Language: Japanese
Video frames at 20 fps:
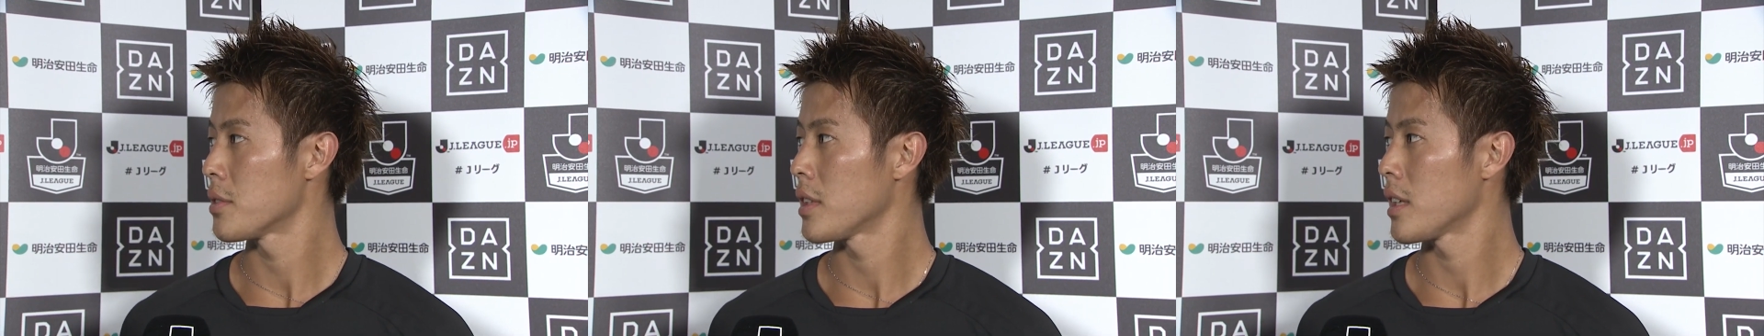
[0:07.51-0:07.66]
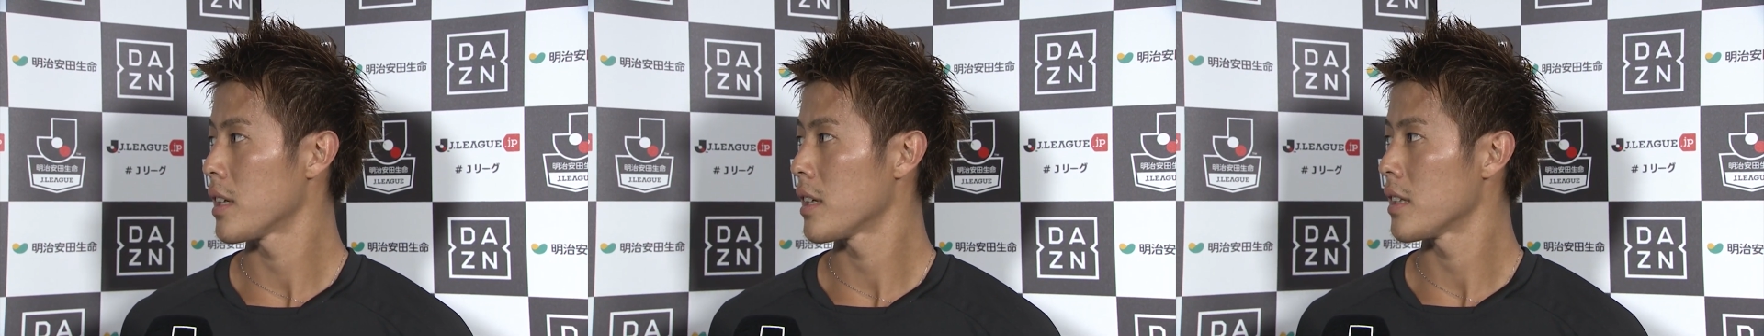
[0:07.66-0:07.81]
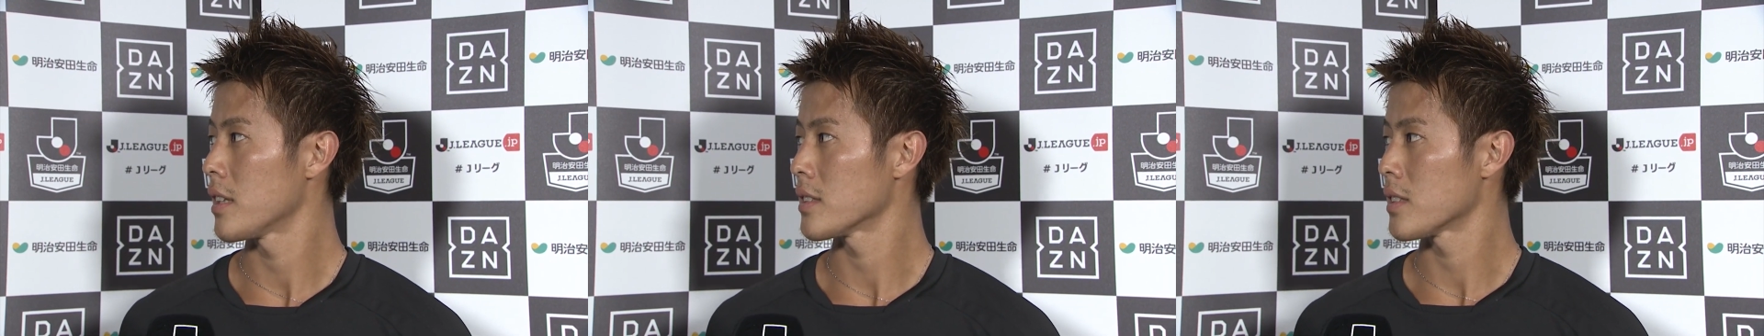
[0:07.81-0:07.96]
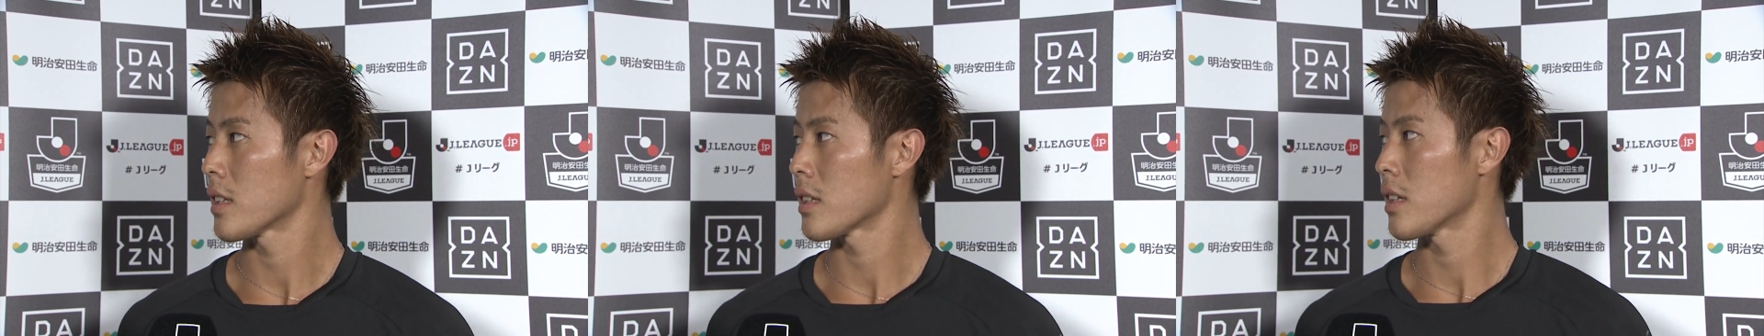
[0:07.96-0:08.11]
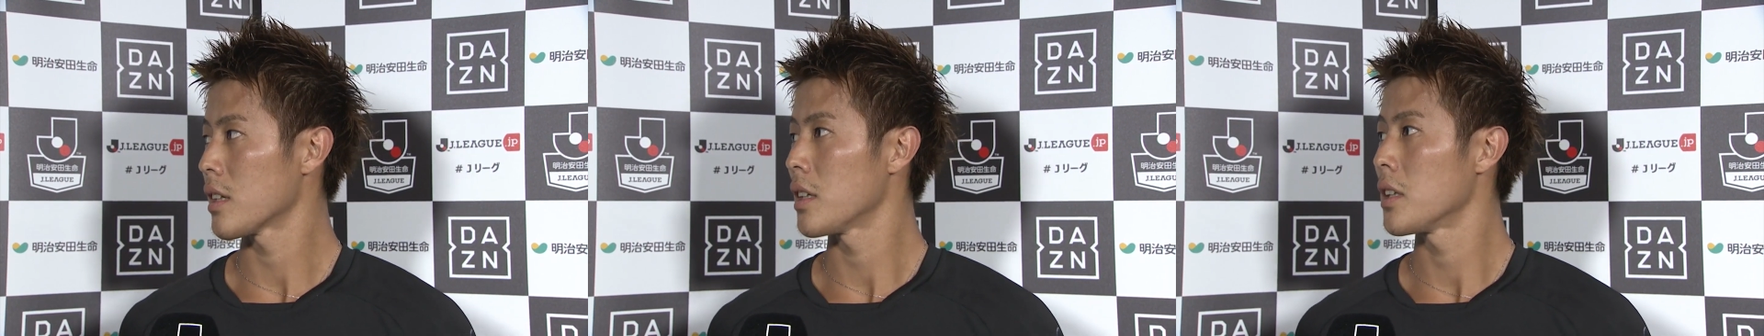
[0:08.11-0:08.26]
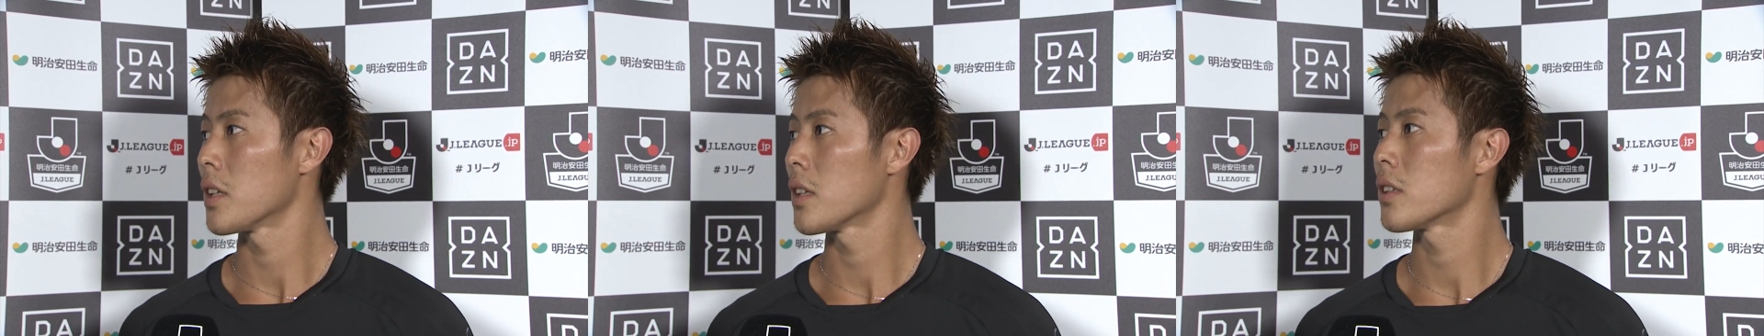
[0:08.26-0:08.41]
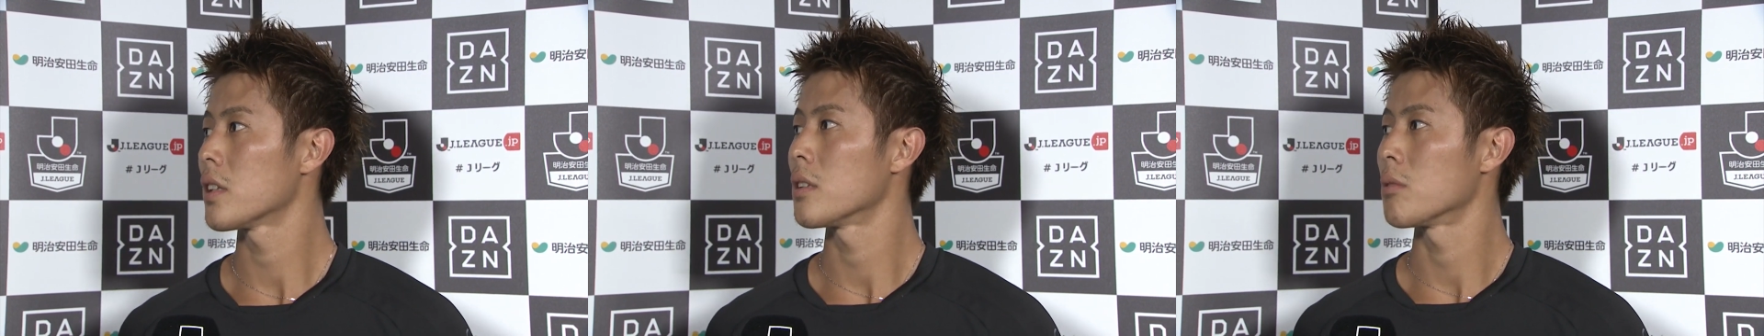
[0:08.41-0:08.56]
の流れでサッカーが
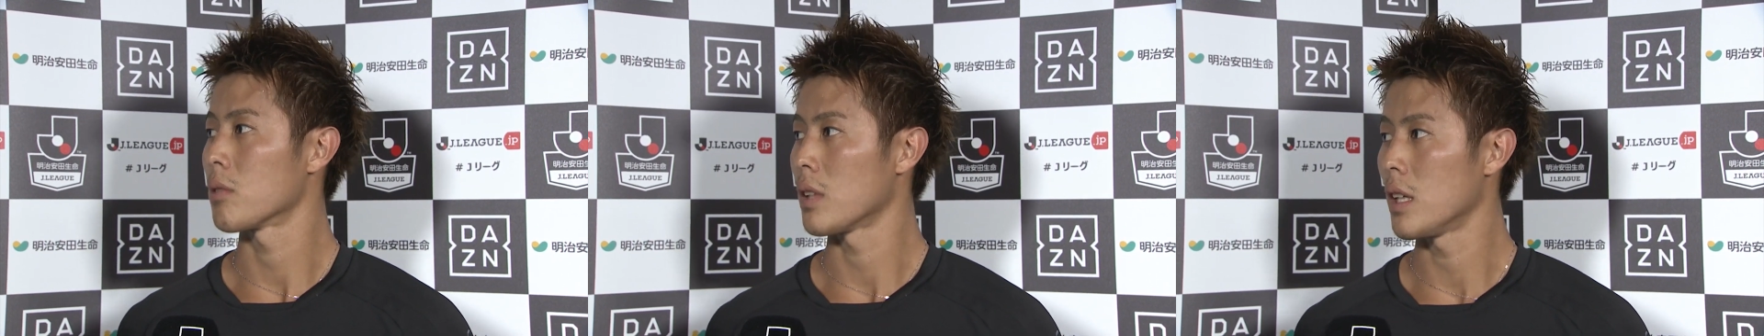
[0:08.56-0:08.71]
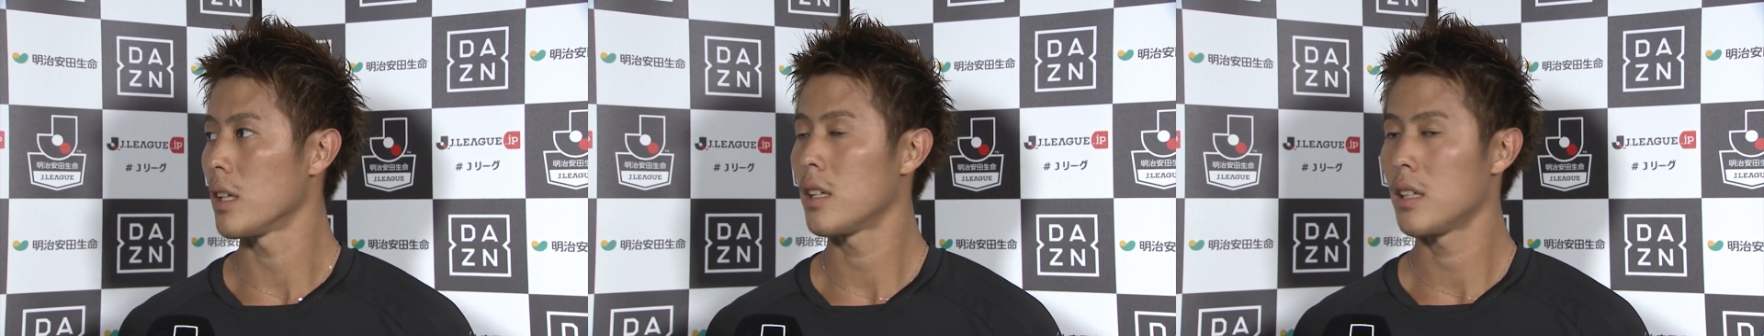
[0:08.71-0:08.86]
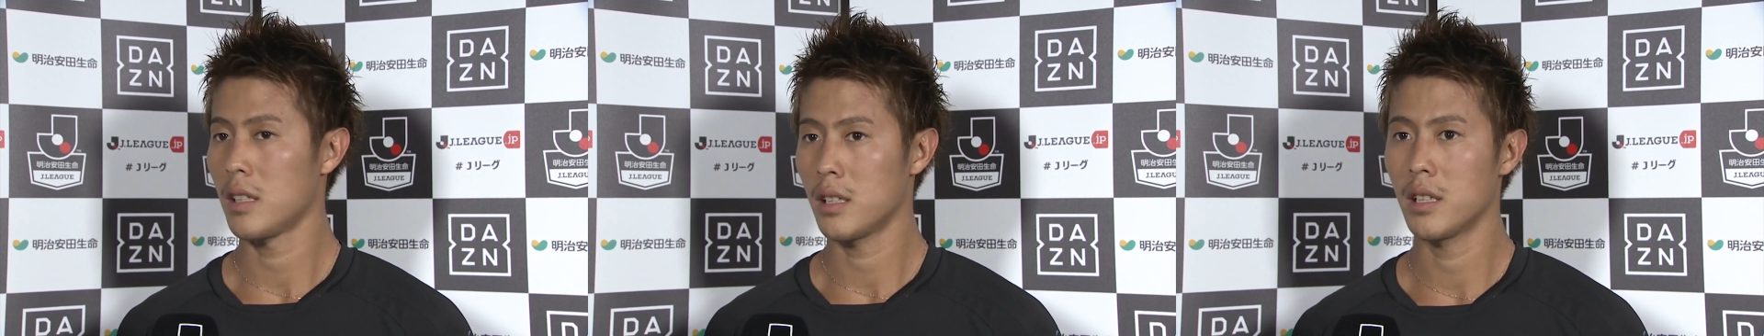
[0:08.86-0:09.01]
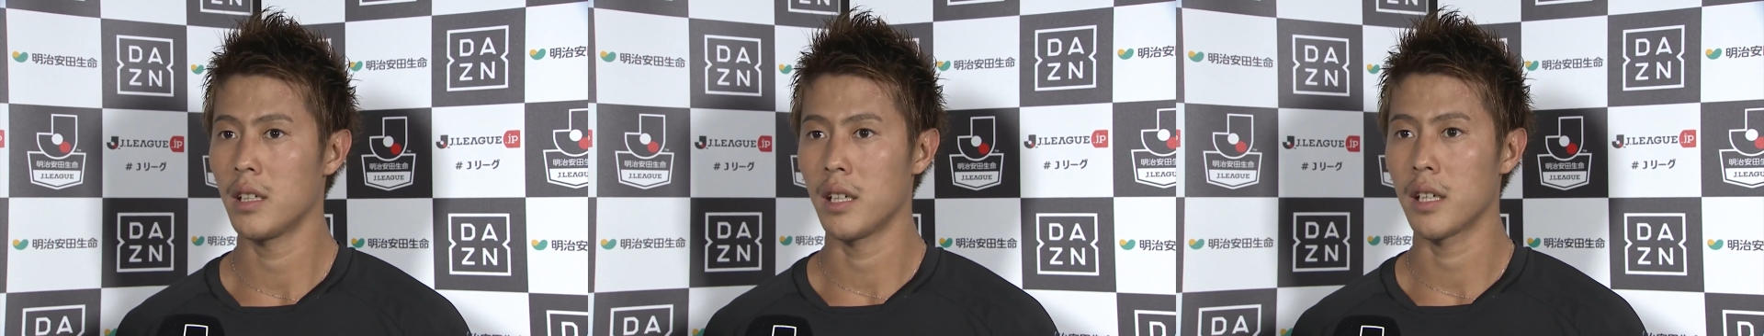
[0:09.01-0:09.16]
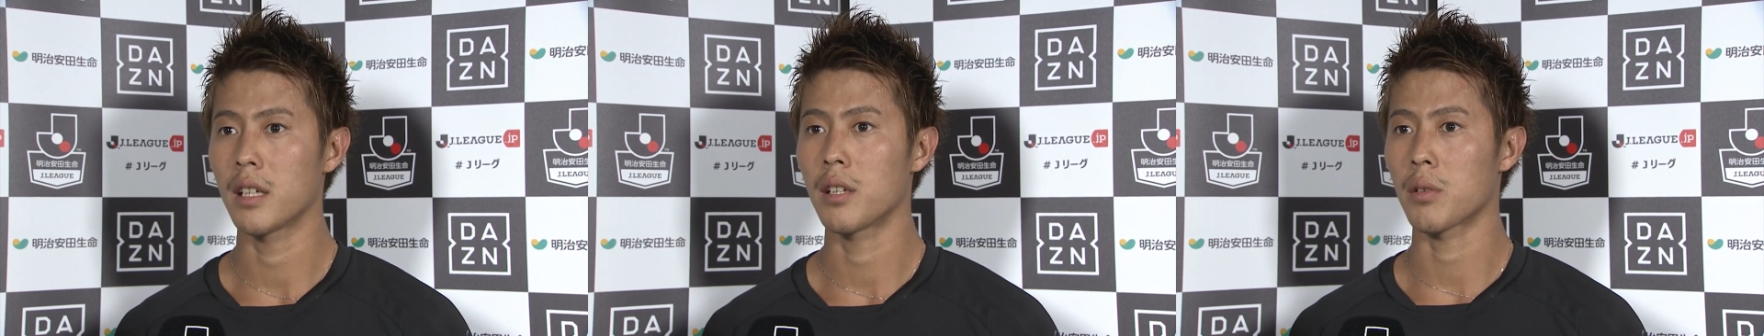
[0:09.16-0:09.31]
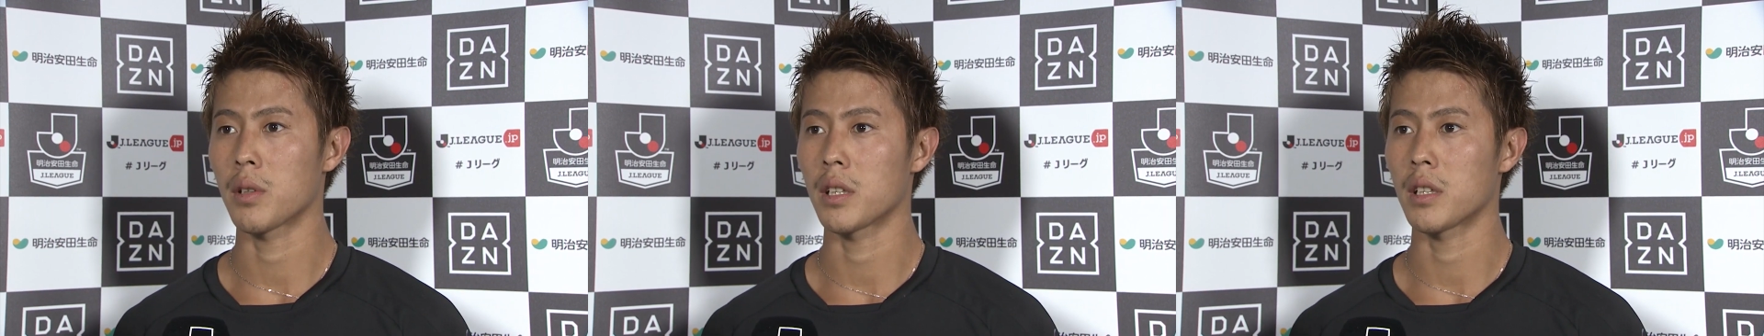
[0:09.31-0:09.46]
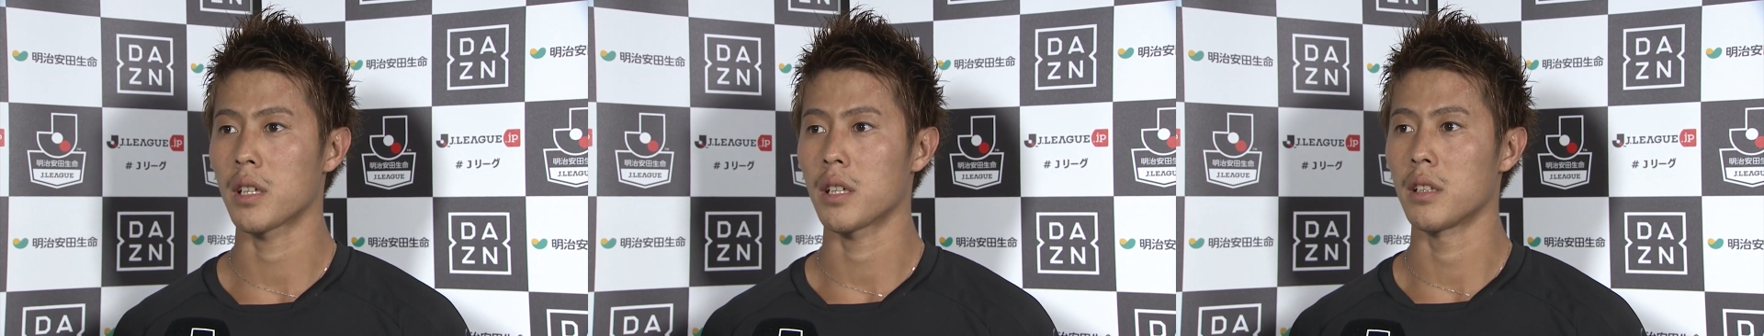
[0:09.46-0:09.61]
できたのが
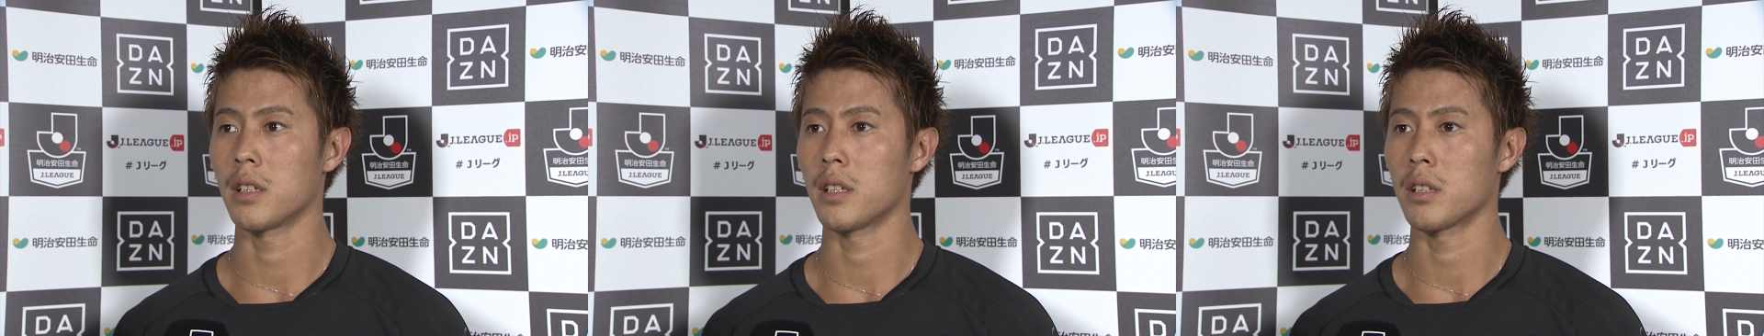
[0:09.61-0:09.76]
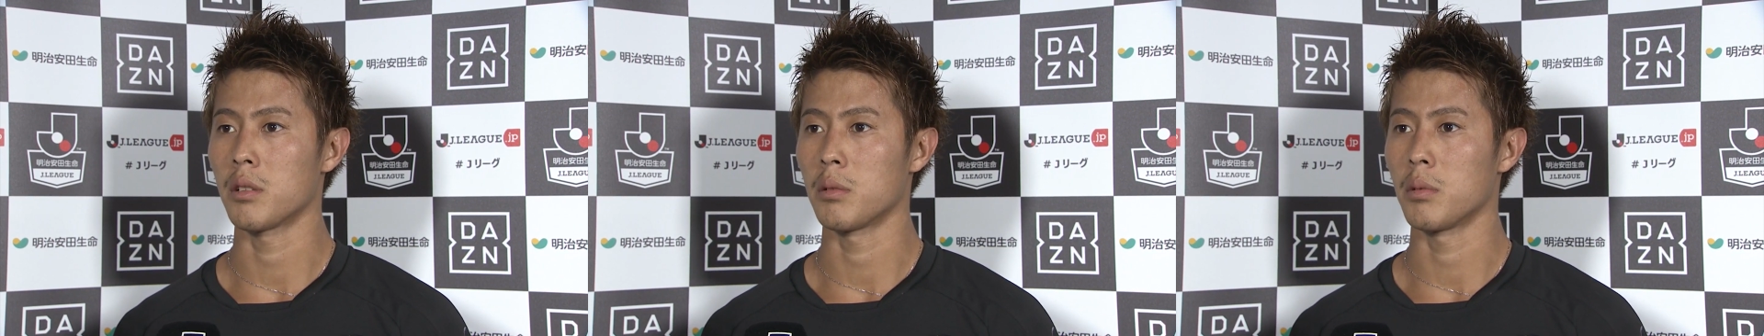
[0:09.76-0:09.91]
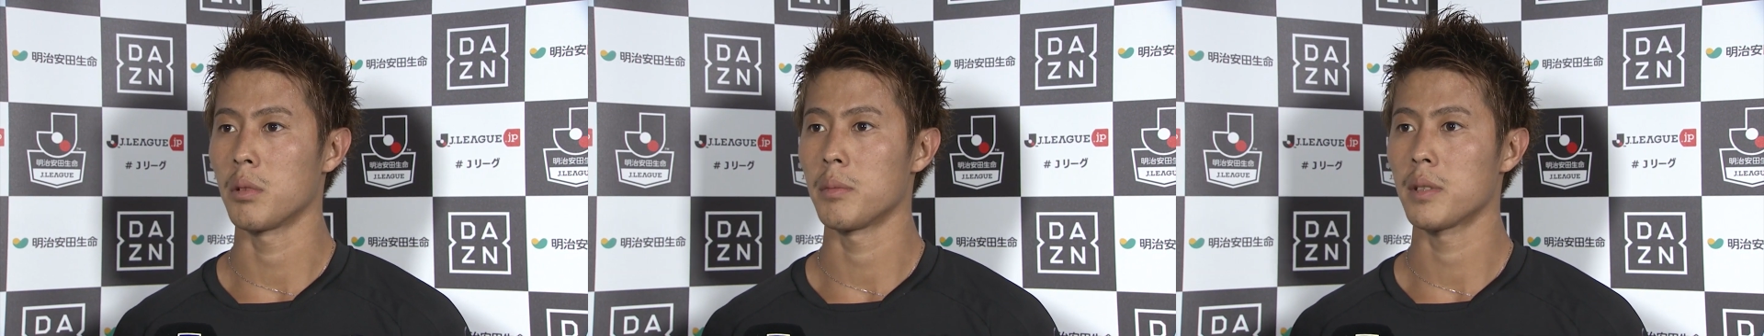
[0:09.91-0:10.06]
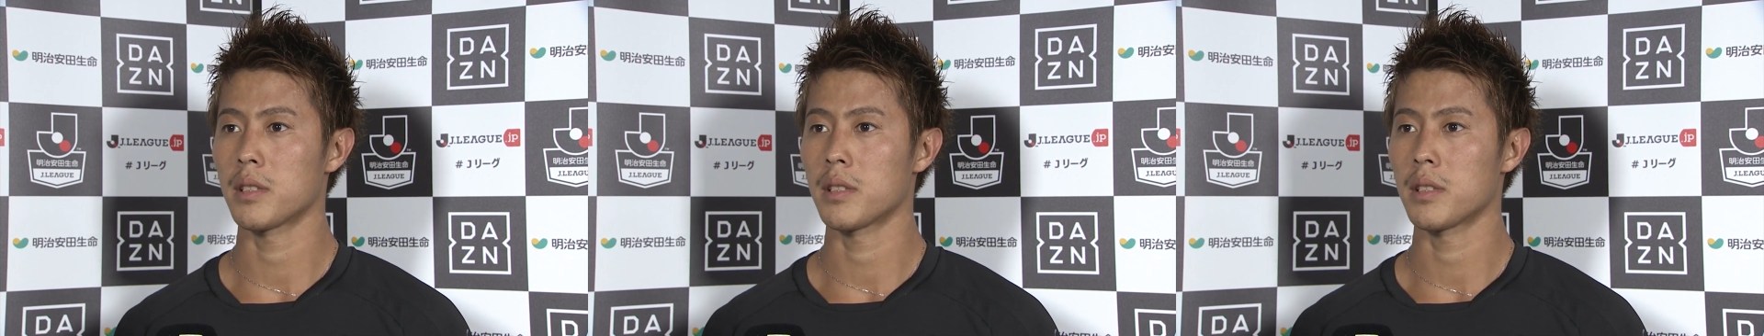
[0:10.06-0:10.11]
良かったかなと思いま